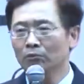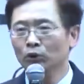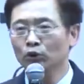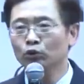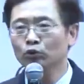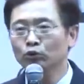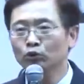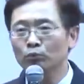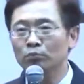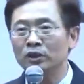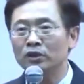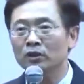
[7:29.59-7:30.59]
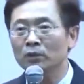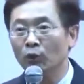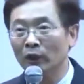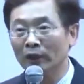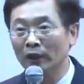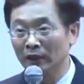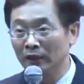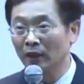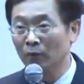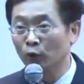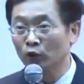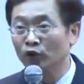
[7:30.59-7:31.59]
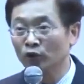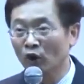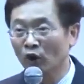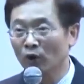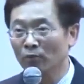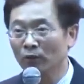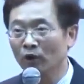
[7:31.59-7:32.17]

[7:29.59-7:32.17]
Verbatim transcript: 뭐 누구누구 비서를 보냈다 이런 얘기 보셨죠?